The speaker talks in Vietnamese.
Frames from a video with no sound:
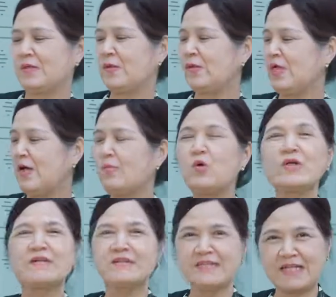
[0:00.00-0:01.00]
tôi à,
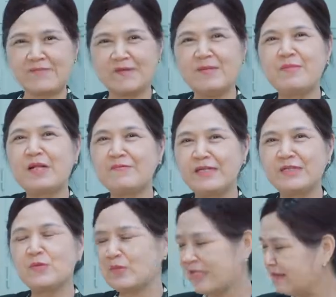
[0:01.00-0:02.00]
mua sản phẩm này về
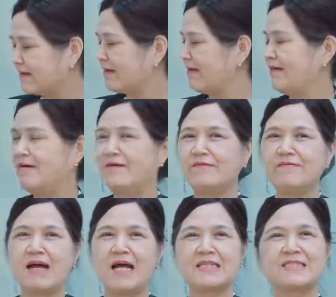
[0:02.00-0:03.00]
dùng thử
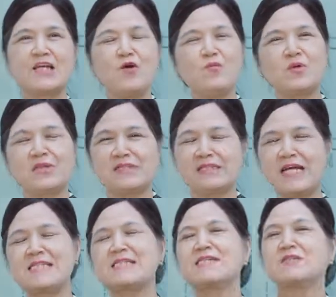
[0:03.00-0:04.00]
và sau một thời
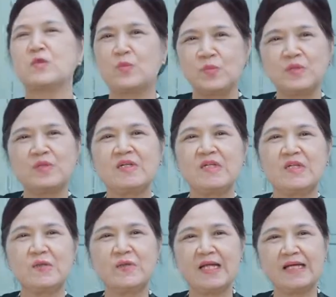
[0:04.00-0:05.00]
gian sử dụng thì
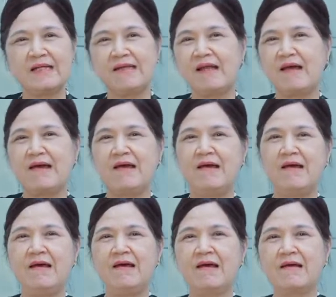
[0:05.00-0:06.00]
tôi thấy là
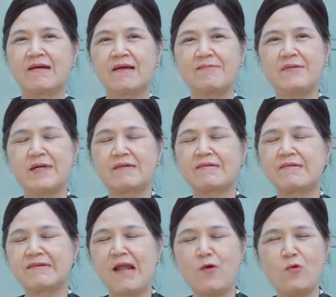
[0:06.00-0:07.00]
cái việc
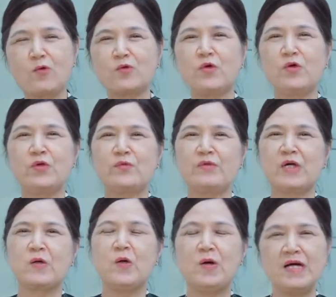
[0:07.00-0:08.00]
đau của tôi việc
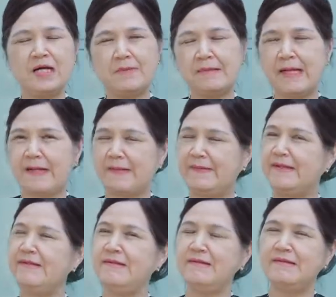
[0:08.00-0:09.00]
khô khớp là nó
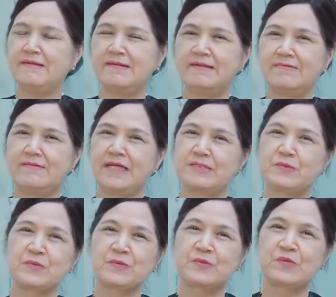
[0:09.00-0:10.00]
đỡ và
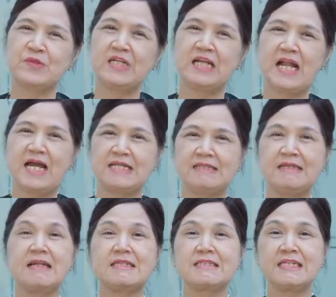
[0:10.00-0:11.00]
chúng tôi đi lại
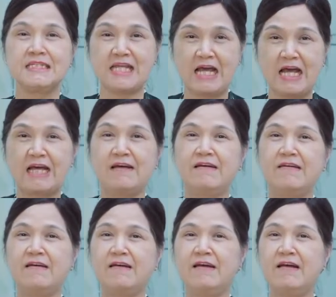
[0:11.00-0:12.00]
rất là dễ dàng
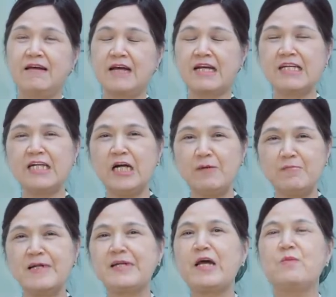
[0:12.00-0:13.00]
các cái khớp
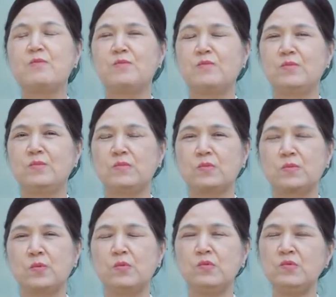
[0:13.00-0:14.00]
vận động
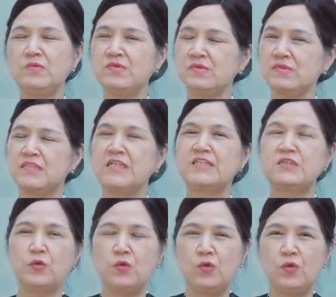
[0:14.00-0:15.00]
cũng trơn
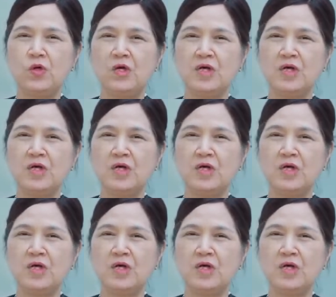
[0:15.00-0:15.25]
tru